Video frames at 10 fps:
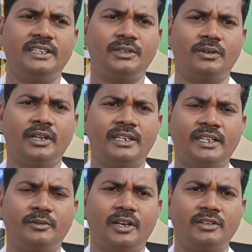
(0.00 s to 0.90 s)
ఈ
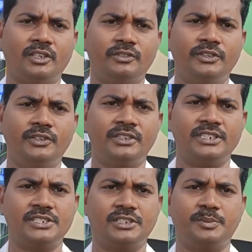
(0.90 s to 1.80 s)
రుణాన్ని వాళ్ళు
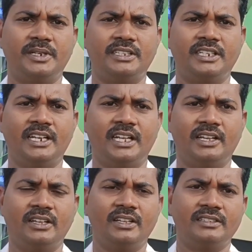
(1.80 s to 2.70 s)
సద్వినియోగం చేసుకుని ప్రతి నెల
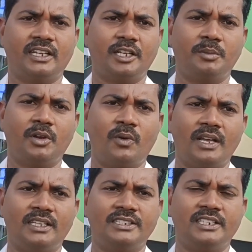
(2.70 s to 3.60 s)
సక్రమంగా
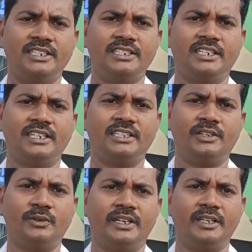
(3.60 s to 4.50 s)
వాయిదా
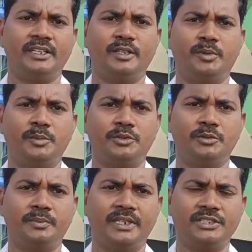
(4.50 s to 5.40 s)
చెల్లించినట్టయితే వడ్డీ అయితే
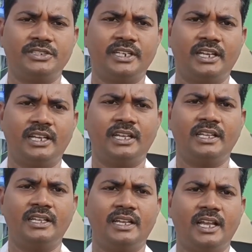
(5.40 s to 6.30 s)
ప్రభుత్వం భరిస్తేలాగా
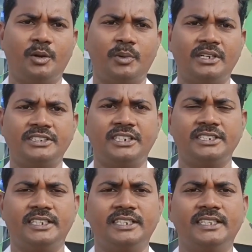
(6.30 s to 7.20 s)
ఏర్పాటు
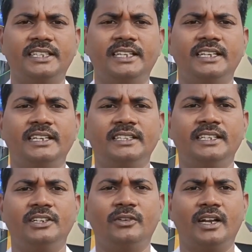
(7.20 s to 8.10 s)
చేయడం జరిగింది
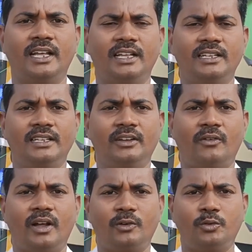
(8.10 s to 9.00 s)
దీనివల్ల
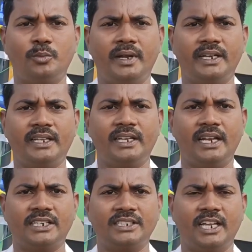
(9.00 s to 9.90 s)
ఆ కుటుంబానికి
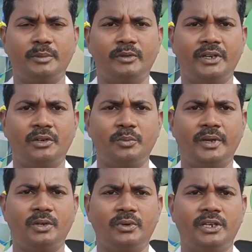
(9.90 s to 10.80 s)
లక్ష యాభై వేల
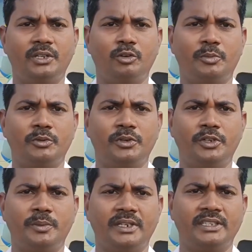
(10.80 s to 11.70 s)
రూపాయలు వడ్డీ
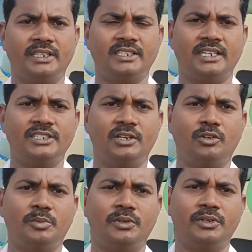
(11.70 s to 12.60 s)
రూపంలోని మరి ఇతర సార్జీల
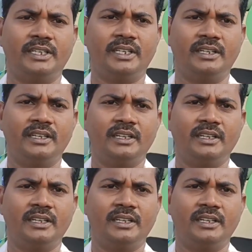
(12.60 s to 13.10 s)
రూపంలోని